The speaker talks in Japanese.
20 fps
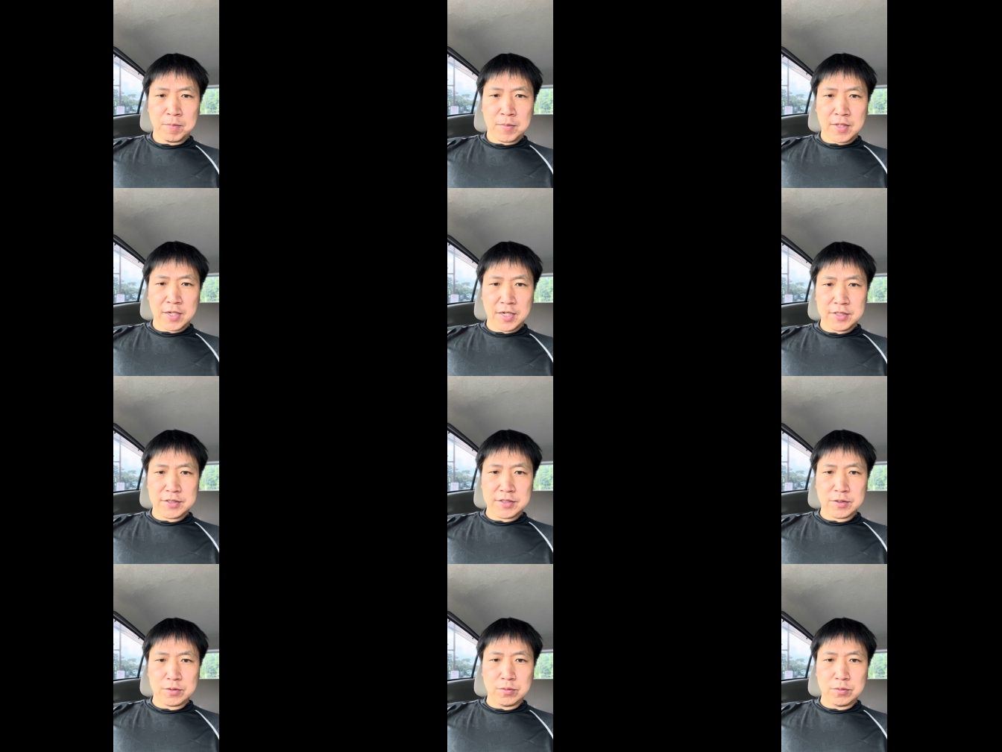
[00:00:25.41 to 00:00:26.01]

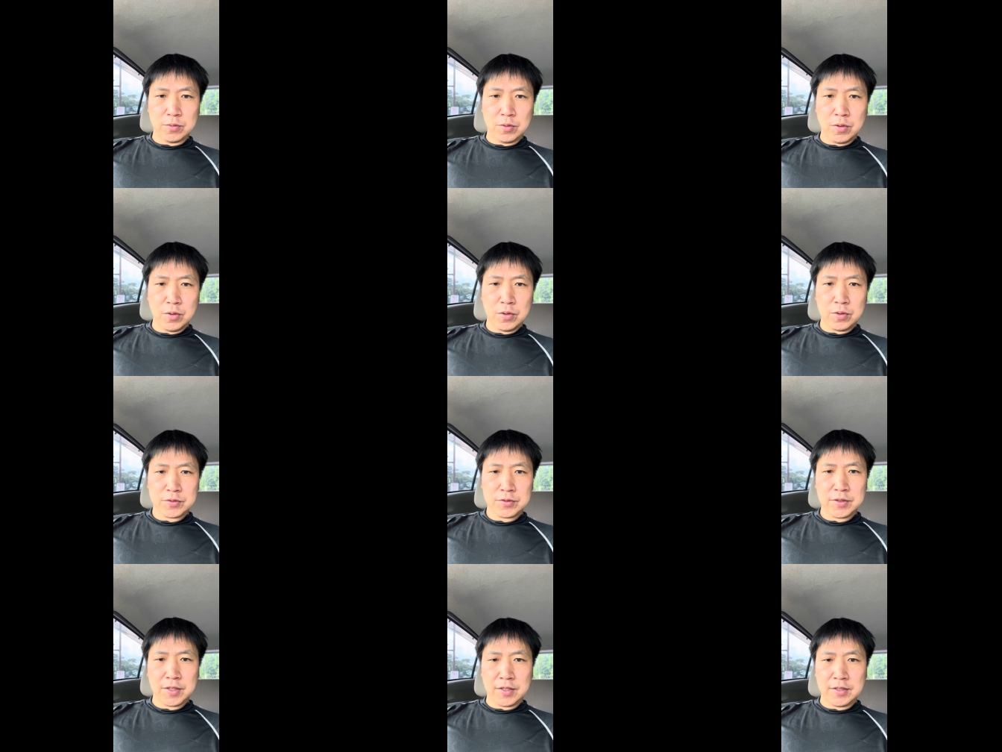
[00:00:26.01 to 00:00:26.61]
解釈を
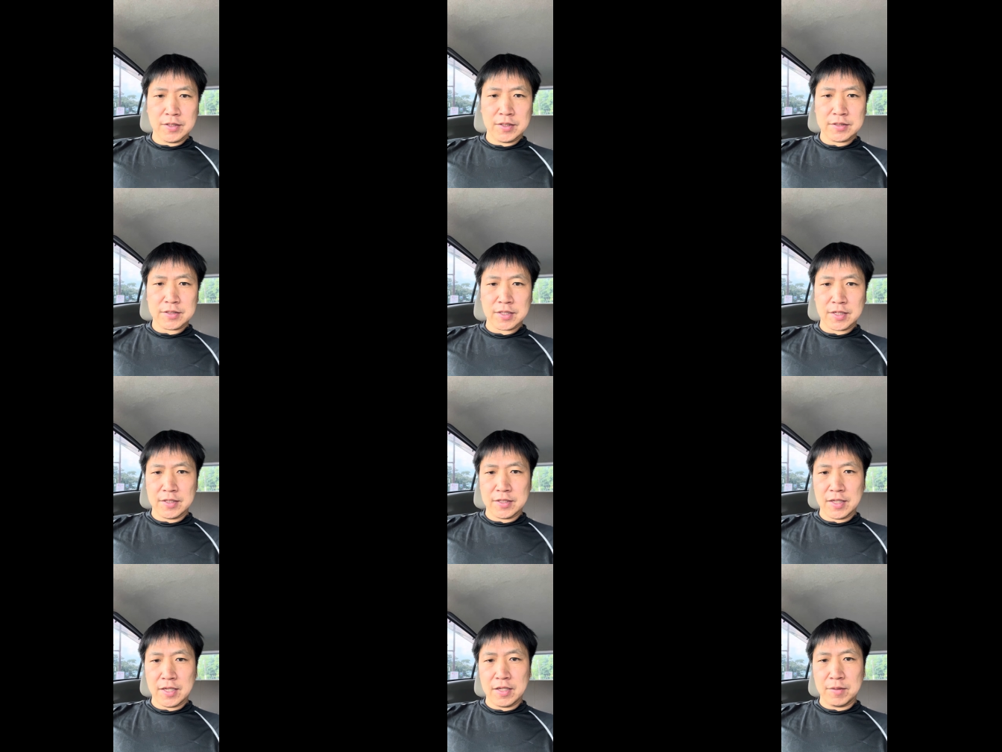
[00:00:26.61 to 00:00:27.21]
常にさ
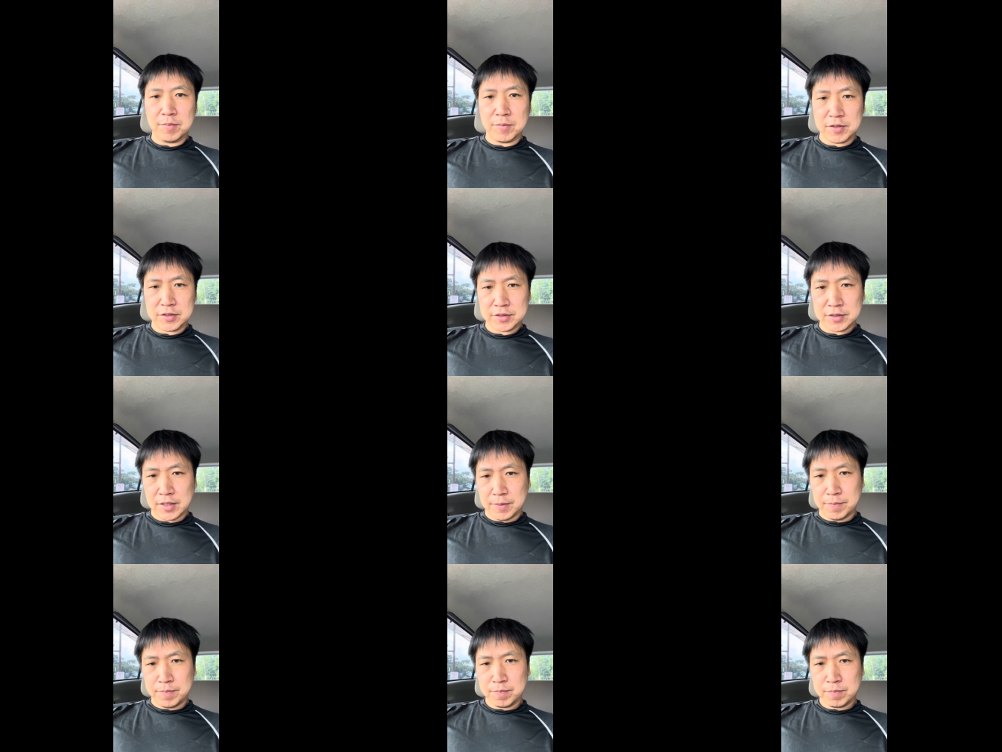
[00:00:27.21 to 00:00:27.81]
れていまし
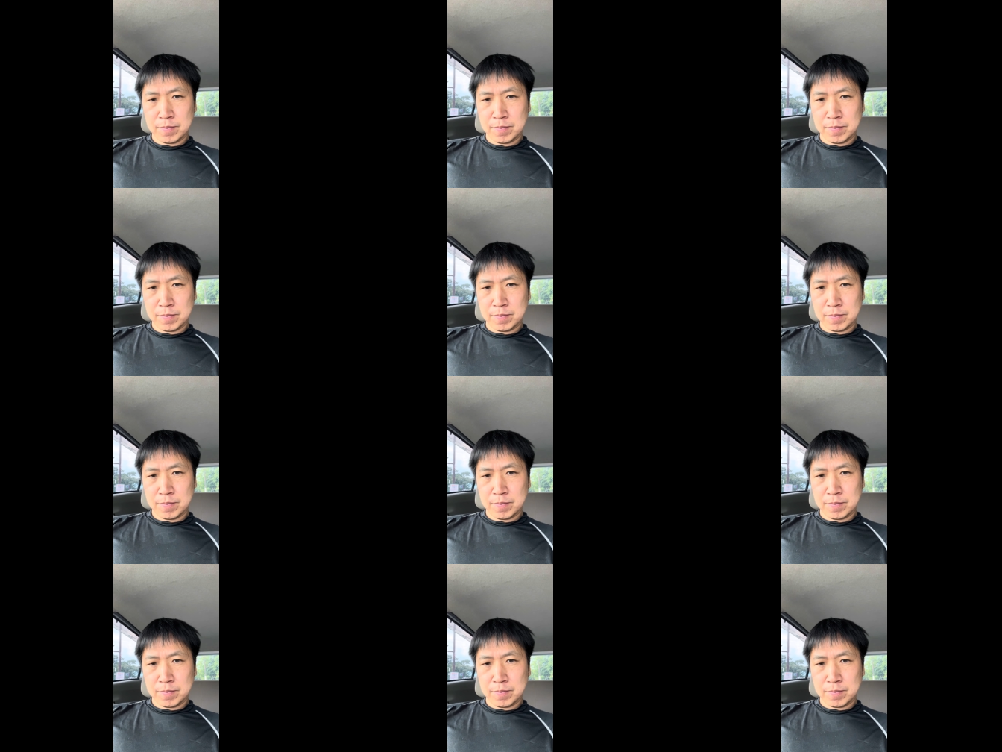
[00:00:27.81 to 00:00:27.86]
た。